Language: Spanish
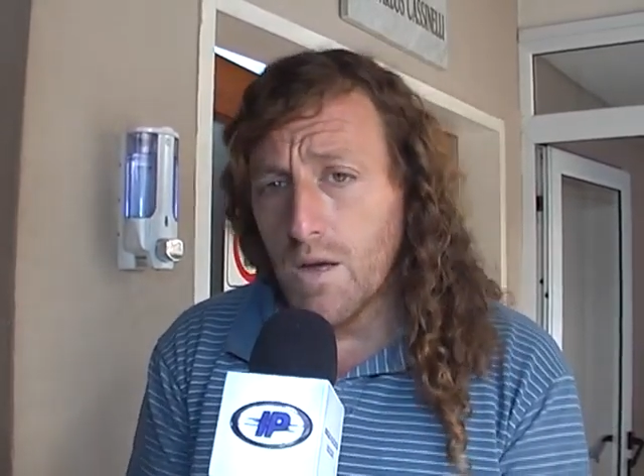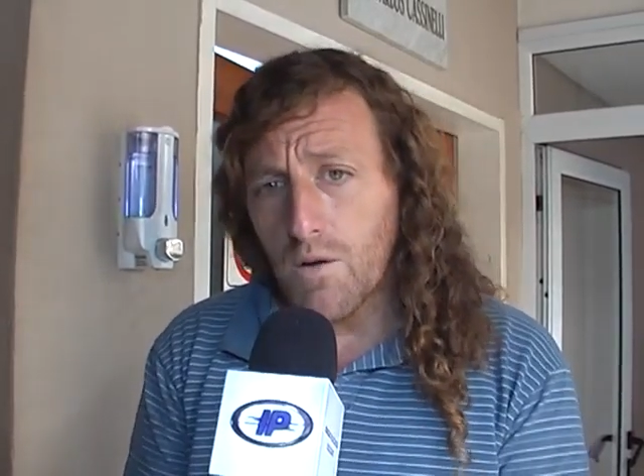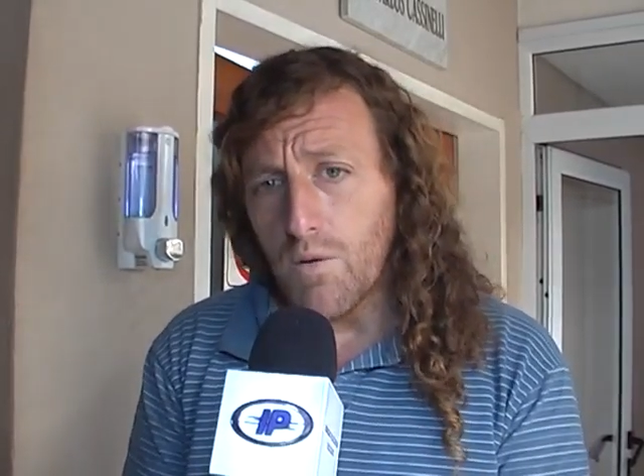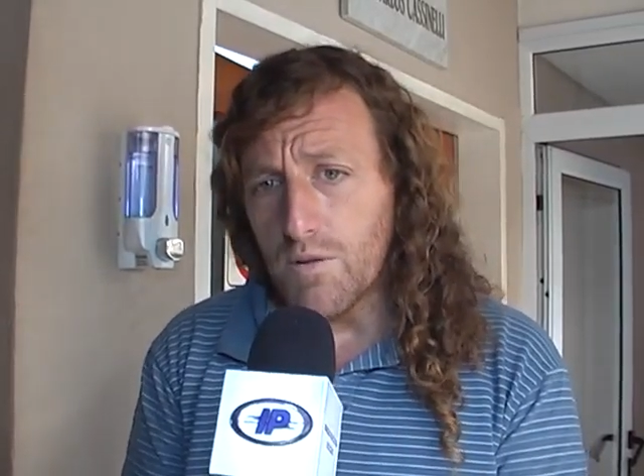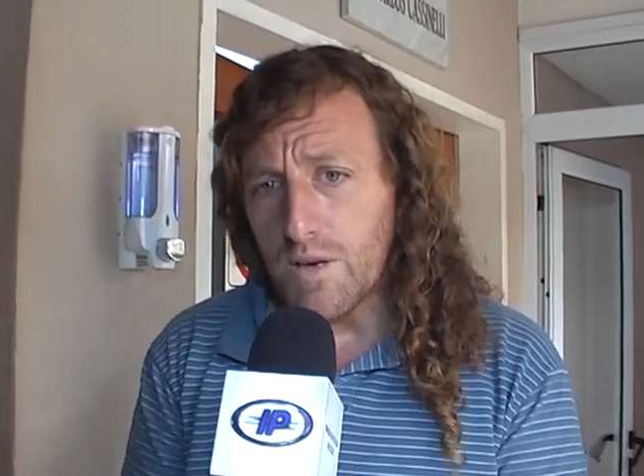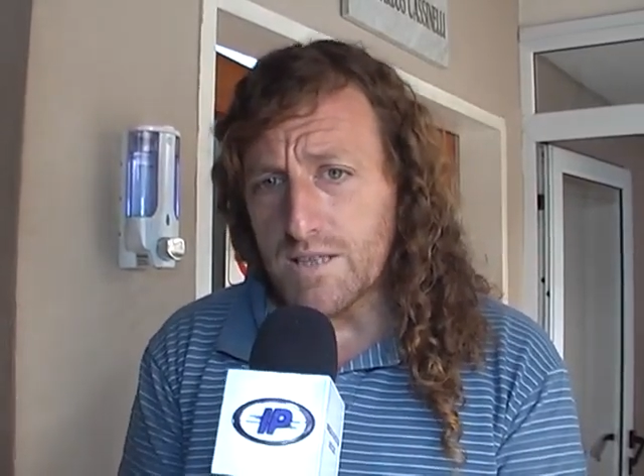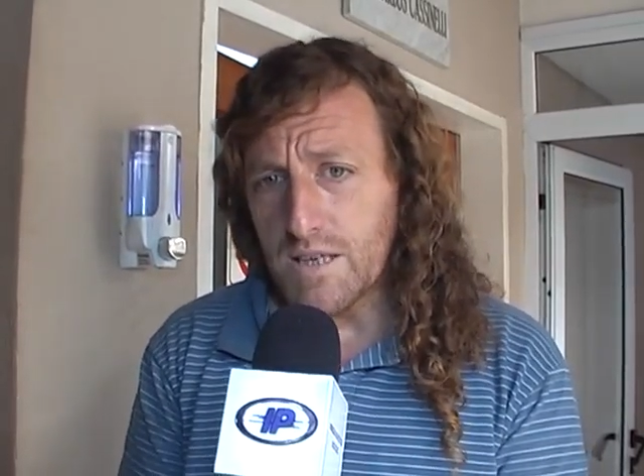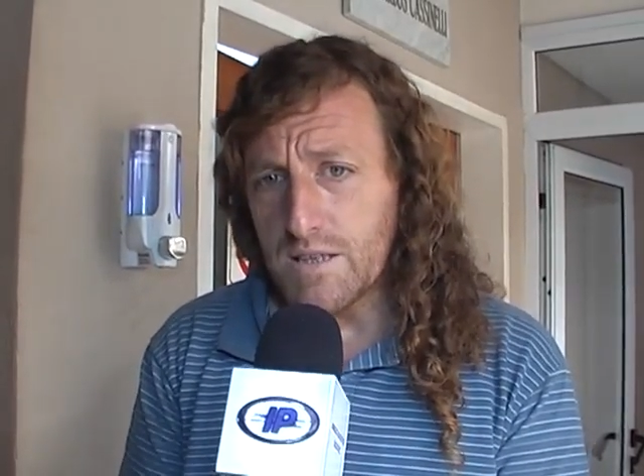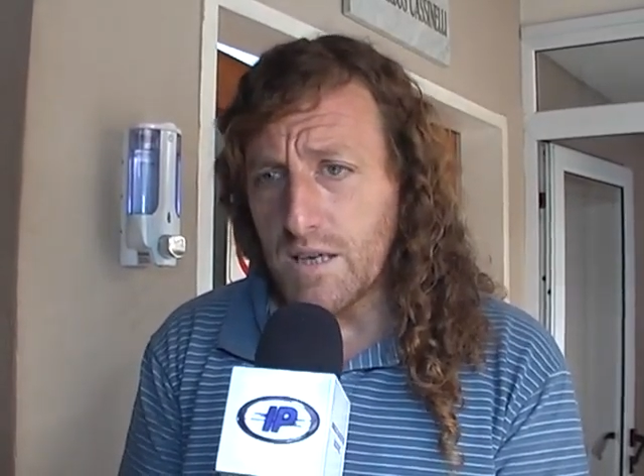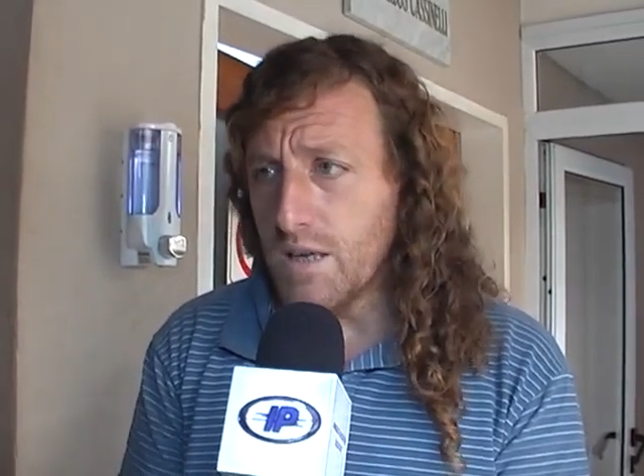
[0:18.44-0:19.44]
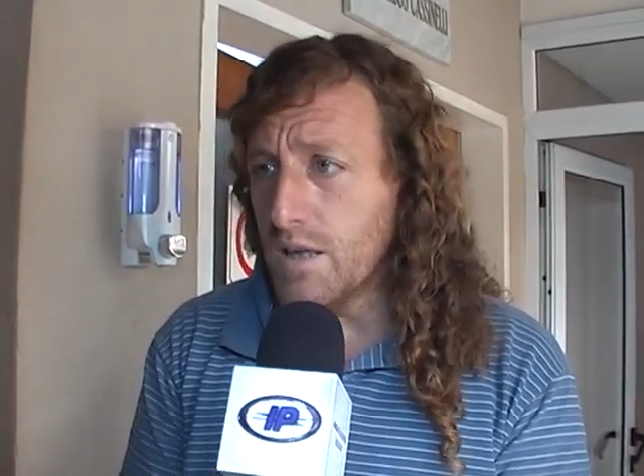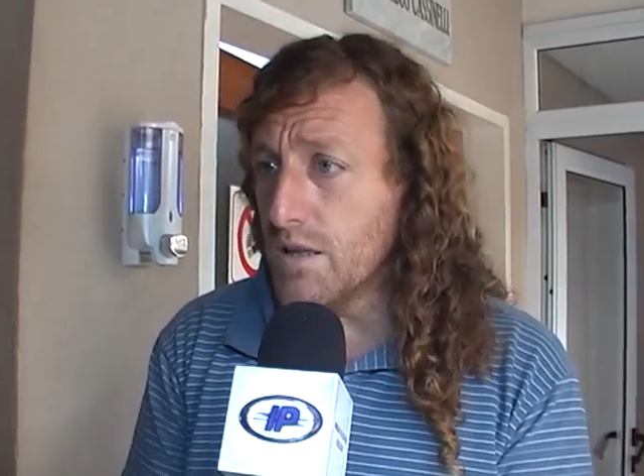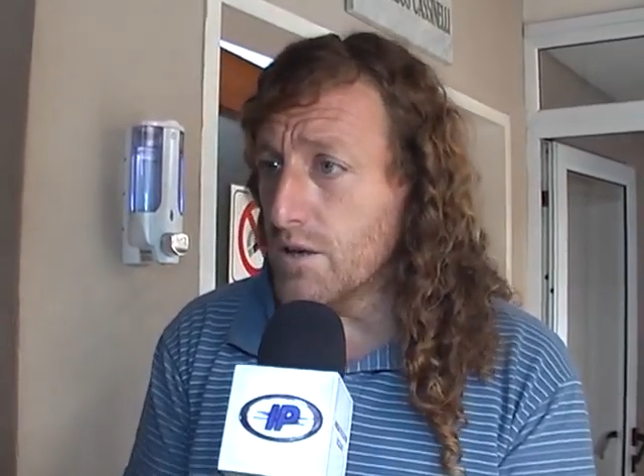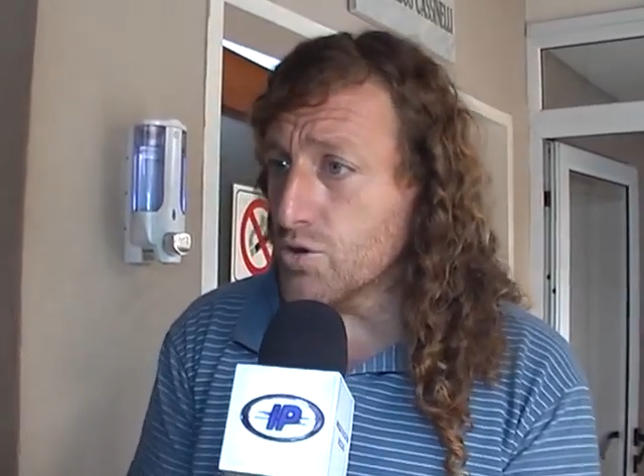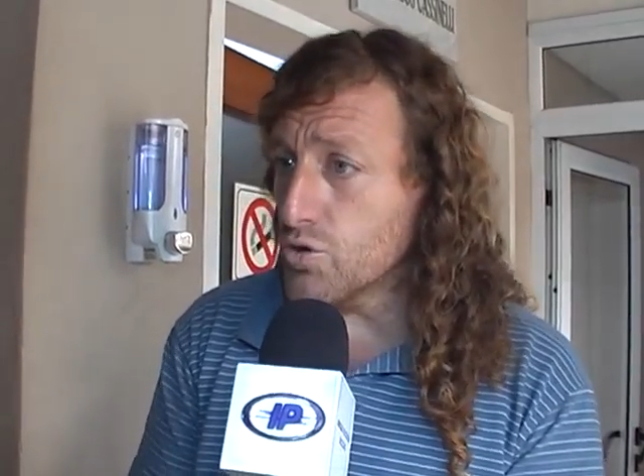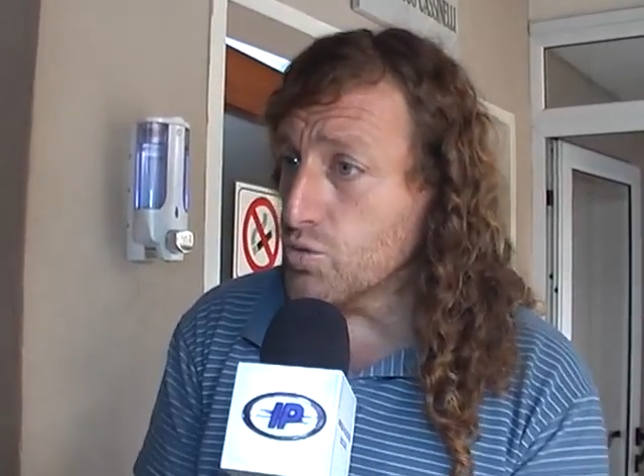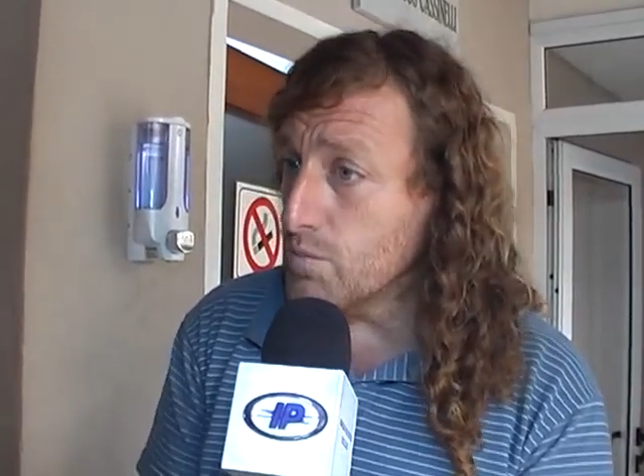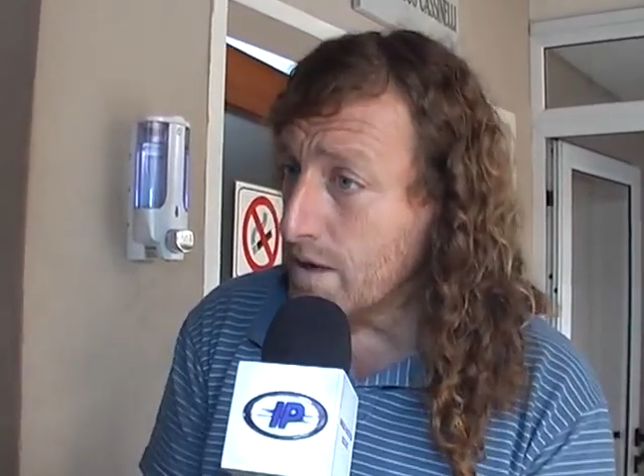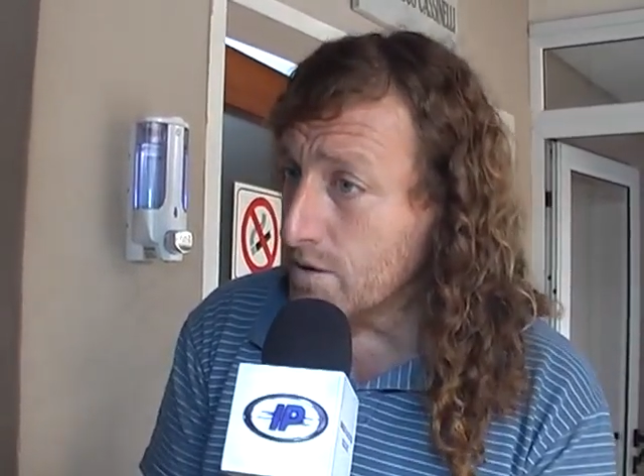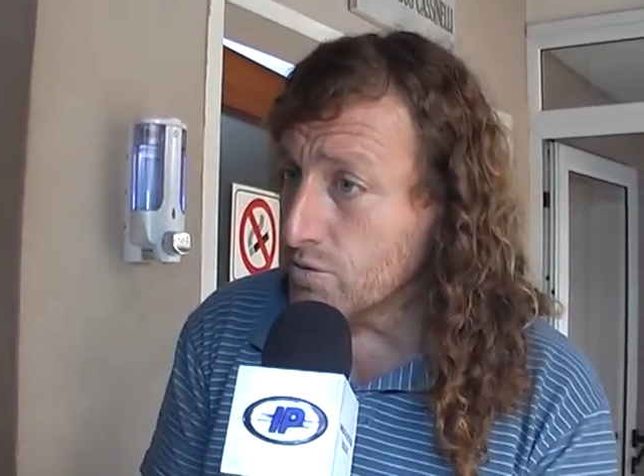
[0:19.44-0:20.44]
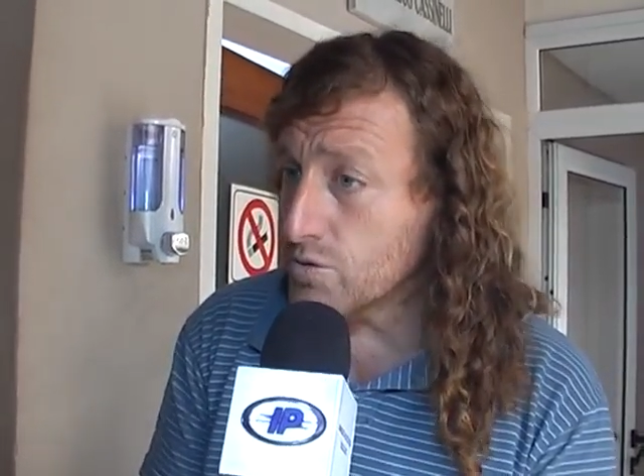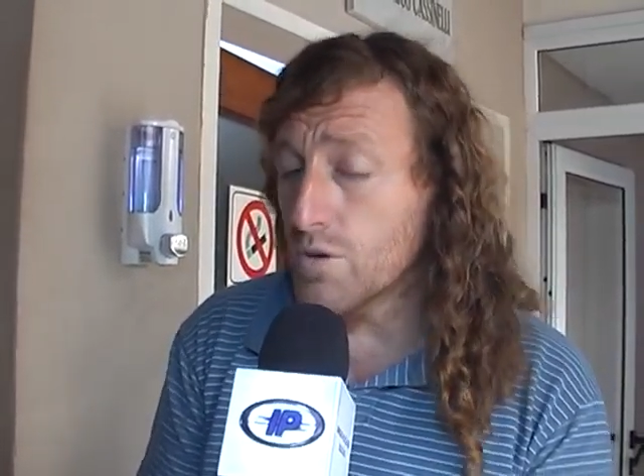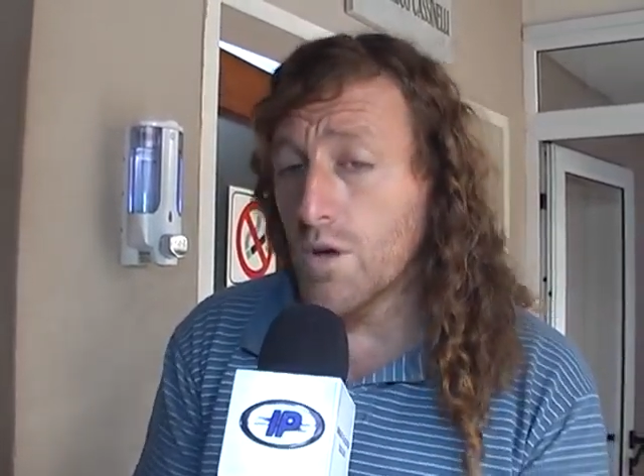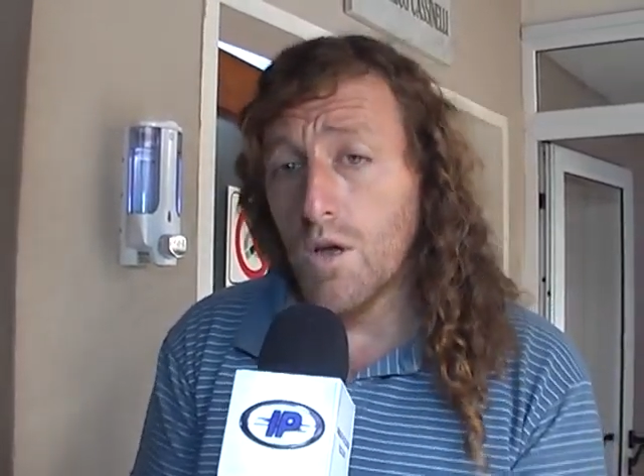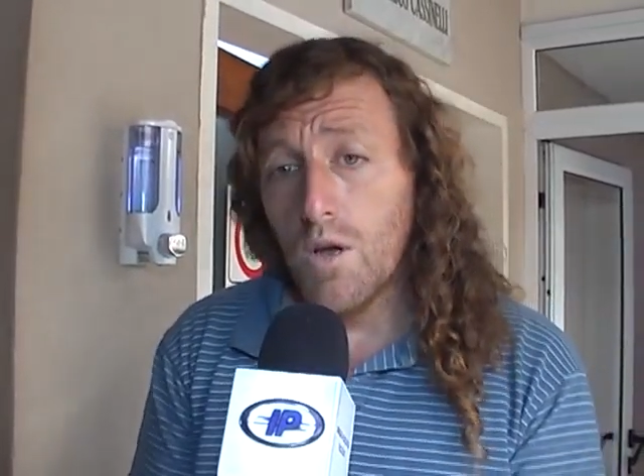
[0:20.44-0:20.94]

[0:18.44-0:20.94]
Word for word: cuando en la Secretaría de Derechos Humanos